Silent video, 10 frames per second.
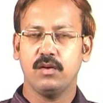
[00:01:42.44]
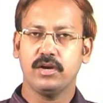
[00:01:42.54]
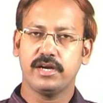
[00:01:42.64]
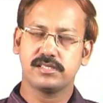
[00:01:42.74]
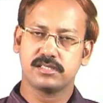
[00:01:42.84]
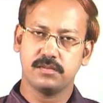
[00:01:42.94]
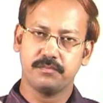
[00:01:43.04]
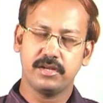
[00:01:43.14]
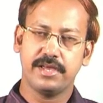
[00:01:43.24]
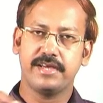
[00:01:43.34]
এবং একটা
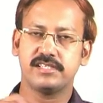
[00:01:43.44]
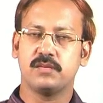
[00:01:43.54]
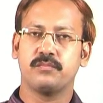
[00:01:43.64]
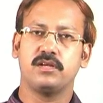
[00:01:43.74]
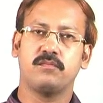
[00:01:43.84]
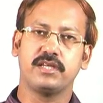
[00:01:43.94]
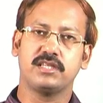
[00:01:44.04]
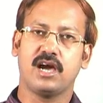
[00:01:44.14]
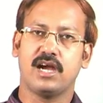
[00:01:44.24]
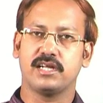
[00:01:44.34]
সিম্পল এক্সাম্পল
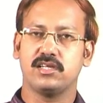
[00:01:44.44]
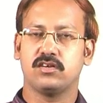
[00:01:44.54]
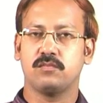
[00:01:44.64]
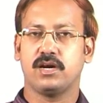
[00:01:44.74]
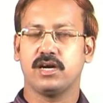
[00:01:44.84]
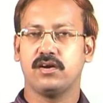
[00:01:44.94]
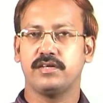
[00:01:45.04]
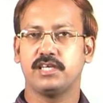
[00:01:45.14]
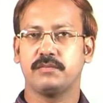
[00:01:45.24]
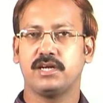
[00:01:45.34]
বাড়িতে আটা যখন মাখা
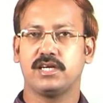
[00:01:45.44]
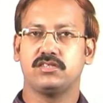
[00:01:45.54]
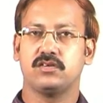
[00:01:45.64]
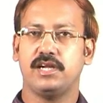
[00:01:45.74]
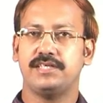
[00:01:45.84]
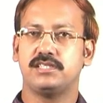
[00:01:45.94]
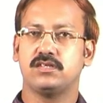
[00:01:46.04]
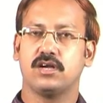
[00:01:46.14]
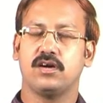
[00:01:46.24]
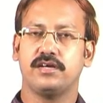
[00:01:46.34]
হয় দেখবেন আটা যখন লেচি
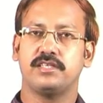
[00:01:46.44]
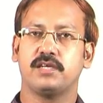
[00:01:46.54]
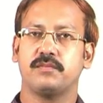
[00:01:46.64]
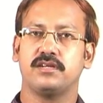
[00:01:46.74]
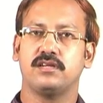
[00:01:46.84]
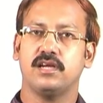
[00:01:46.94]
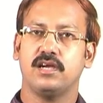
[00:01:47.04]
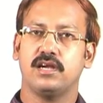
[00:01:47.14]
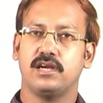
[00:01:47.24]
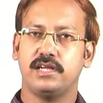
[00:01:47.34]
করা হয় দেখবেন
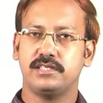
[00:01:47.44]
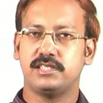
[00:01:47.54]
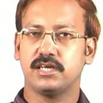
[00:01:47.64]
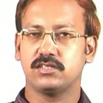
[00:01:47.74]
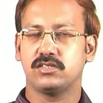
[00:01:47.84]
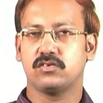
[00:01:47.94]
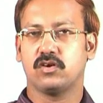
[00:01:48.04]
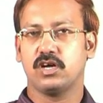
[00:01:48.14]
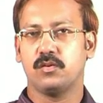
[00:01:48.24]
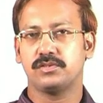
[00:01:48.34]
লেচিটা যদি
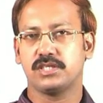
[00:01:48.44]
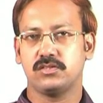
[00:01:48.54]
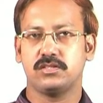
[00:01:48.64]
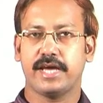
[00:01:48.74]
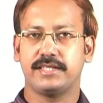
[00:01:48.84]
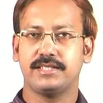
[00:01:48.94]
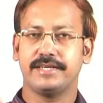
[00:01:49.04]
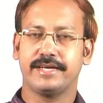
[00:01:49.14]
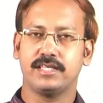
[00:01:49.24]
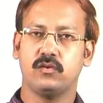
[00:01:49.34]
করা অবস্থায় যদি একদিন
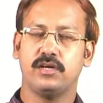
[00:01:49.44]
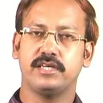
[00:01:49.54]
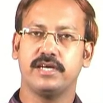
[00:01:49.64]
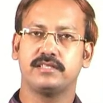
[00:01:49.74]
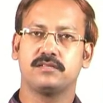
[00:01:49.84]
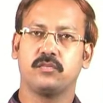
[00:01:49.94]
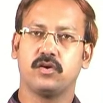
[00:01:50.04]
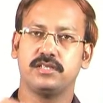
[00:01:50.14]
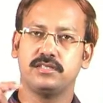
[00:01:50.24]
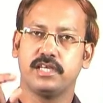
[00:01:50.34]
রেখে দেওয়া যায়
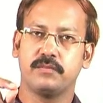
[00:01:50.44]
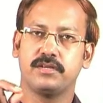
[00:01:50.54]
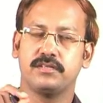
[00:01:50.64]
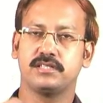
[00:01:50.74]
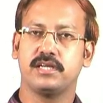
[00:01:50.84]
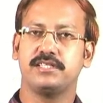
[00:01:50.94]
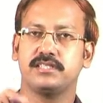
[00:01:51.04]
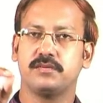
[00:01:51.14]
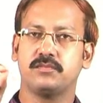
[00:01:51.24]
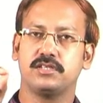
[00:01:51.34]
পরের দিন দেখবেন সেই
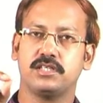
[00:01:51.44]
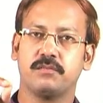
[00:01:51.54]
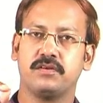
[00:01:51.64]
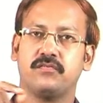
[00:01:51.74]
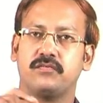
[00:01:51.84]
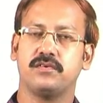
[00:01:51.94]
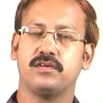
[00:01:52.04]
লেচিটার মধ্যে দেখবেন